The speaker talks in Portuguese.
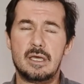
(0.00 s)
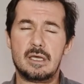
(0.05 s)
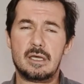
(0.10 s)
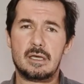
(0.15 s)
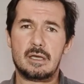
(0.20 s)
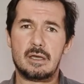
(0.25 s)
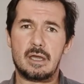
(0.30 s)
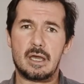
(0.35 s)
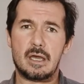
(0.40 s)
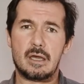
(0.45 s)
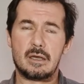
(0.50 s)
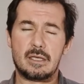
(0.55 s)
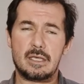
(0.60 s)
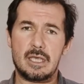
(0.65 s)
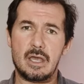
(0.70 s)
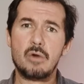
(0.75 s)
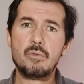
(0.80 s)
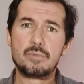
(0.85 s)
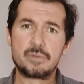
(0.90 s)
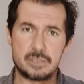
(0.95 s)
eh,
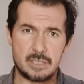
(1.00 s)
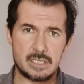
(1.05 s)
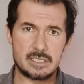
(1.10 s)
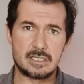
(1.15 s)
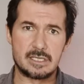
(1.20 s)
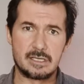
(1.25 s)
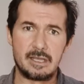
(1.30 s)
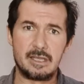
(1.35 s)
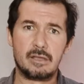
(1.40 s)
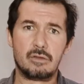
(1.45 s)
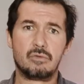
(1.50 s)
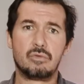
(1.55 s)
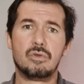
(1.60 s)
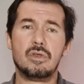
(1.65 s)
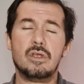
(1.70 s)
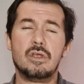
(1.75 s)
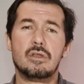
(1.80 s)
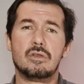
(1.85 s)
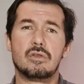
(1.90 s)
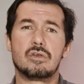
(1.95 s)
que é um processo lento,
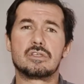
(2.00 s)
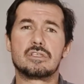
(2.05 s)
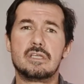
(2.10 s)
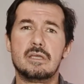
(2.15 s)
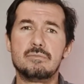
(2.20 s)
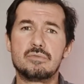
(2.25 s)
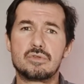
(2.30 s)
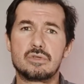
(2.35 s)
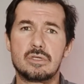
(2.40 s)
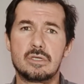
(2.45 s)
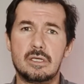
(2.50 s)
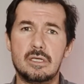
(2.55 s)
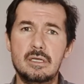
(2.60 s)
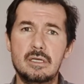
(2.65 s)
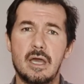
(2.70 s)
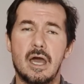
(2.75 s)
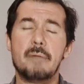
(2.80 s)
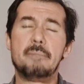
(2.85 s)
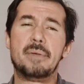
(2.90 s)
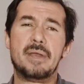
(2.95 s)
nós temos
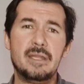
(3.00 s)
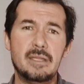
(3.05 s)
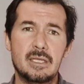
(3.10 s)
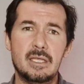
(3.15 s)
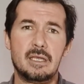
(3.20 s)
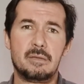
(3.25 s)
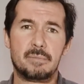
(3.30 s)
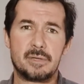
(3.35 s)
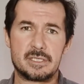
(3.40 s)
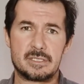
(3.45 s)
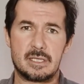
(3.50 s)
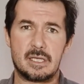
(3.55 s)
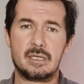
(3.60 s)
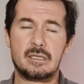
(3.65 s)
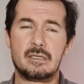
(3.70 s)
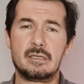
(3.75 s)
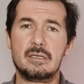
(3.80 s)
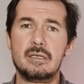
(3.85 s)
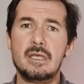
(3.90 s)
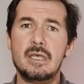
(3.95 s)
que aprender
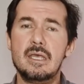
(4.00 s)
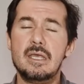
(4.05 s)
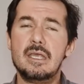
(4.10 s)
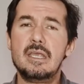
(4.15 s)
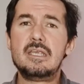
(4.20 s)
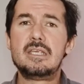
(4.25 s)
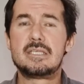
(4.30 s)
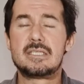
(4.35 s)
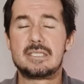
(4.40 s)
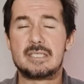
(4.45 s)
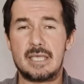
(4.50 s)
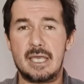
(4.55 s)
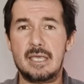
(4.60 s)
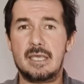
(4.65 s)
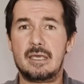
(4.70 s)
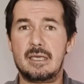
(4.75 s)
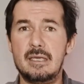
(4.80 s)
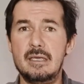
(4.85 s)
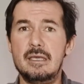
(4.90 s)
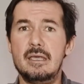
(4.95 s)
bastante e
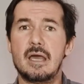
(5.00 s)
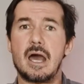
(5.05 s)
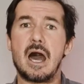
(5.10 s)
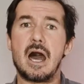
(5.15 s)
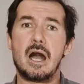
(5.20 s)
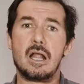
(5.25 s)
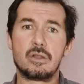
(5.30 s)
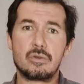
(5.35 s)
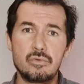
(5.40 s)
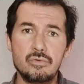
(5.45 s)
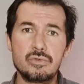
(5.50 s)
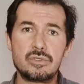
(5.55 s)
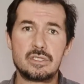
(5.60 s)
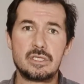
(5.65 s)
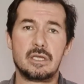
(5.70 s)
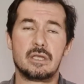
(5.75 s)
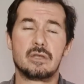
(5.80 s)
sei que há alguns